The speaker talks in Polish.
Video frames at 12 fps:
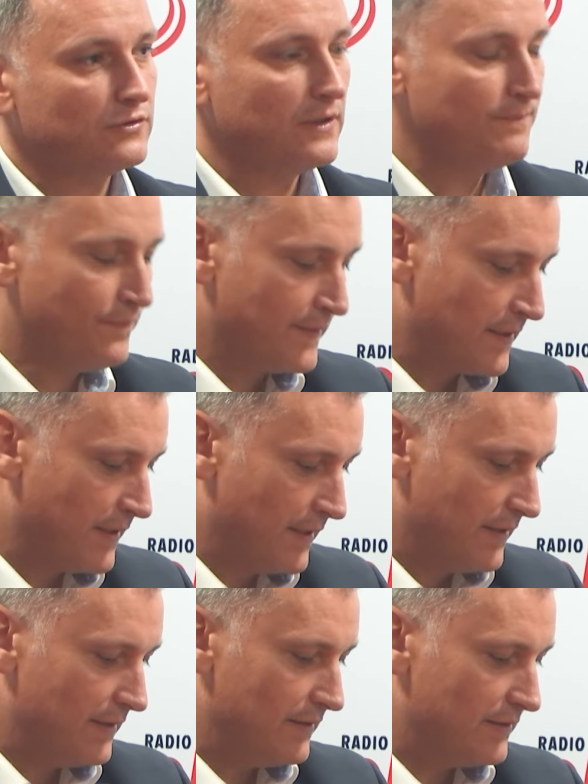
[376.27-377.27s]
że
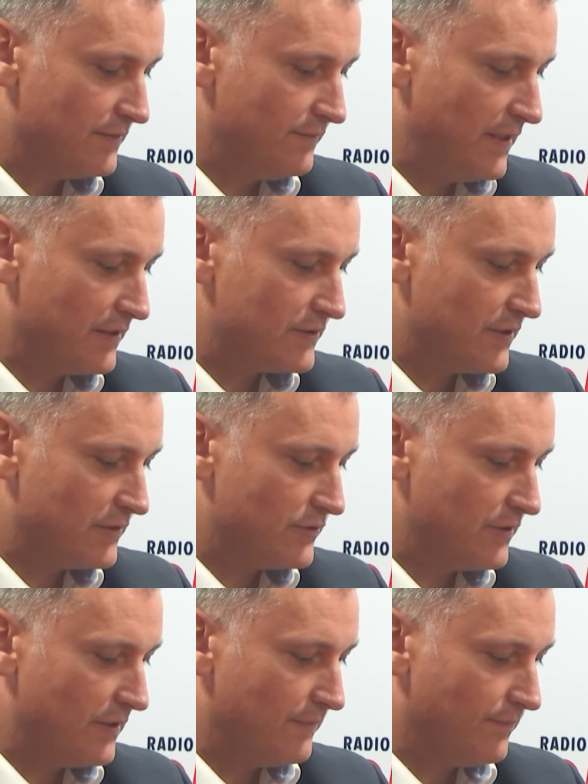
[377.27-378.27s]
y, zwiększa
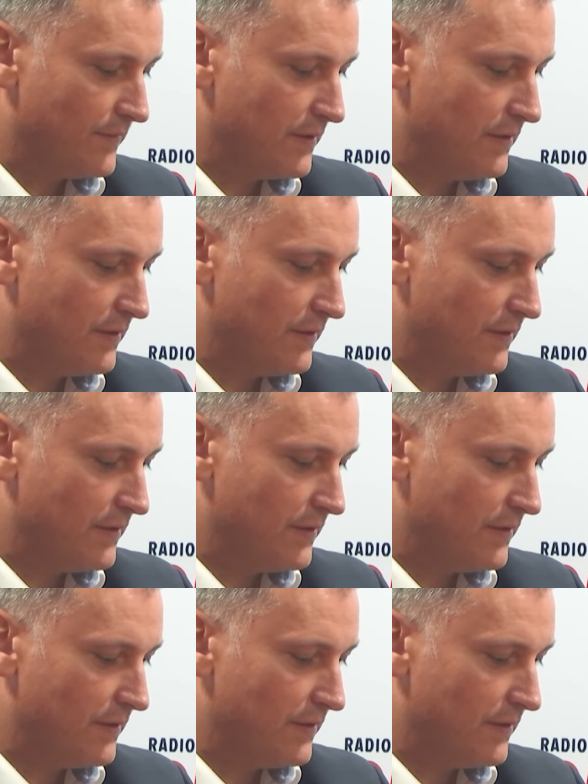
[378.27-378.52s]
się,